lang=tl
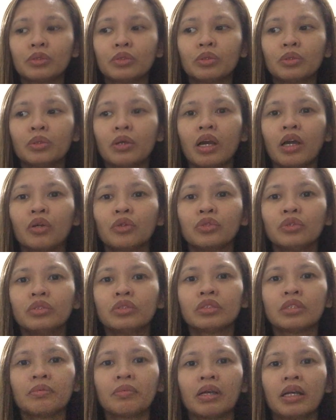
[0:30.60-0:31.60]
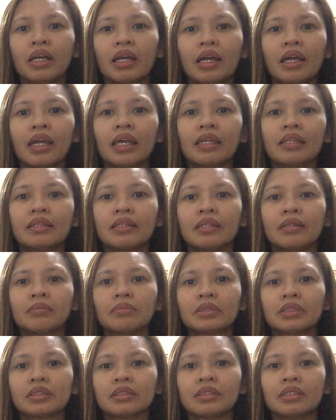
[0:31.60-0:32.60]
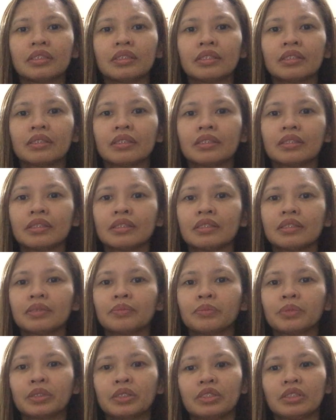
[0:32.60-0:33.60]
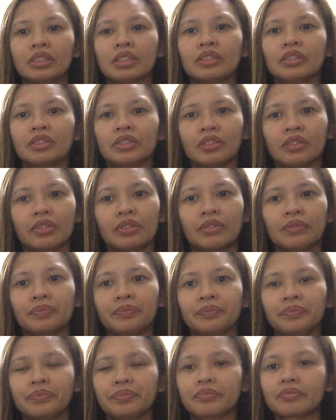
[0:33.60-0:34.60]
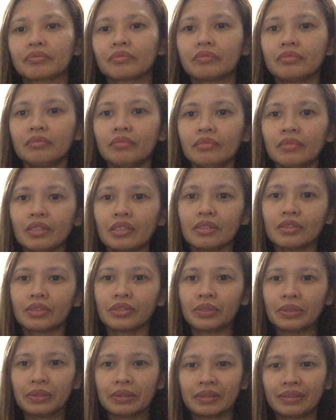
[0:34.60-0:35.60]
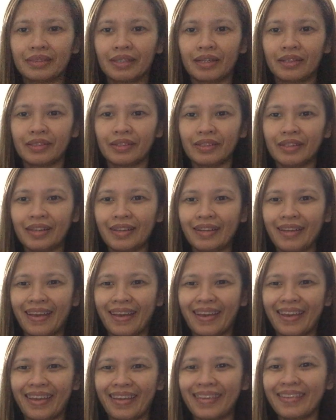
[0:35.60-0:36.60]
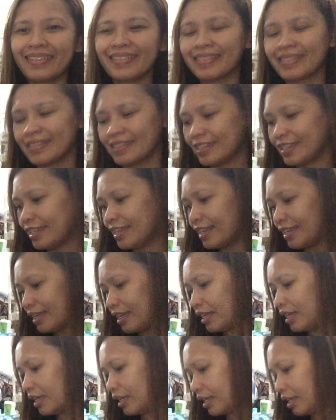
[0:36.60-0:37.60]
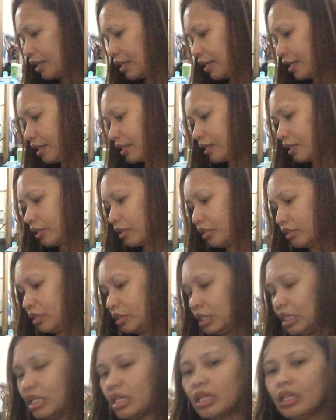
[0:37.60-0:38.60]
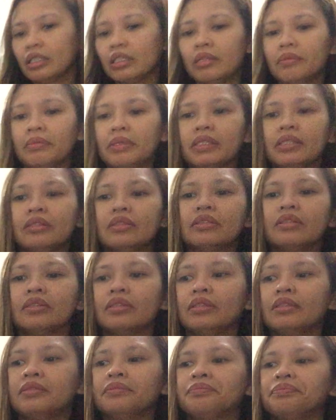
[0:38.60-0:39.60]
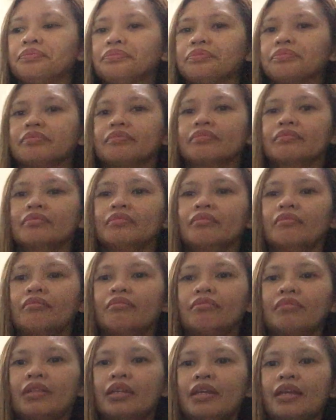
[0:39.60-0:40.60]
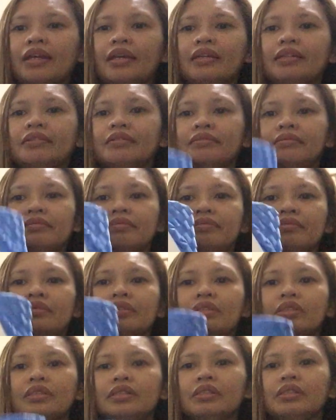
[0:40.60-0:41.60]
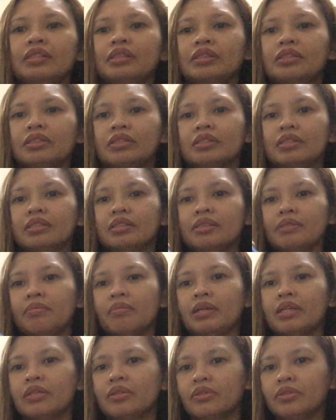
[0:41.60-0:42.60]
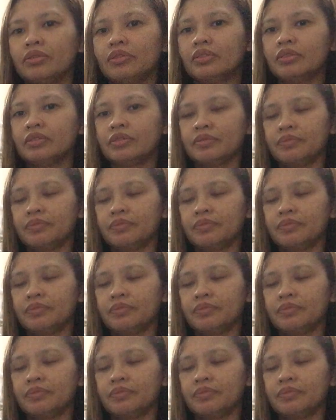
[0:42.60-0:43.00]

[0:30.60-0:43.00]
natutuwa ako dun sa mga items na na-purchase ko. So, start ka na guys. Konti lang naman to. Yan. So, dito siya sa bayong.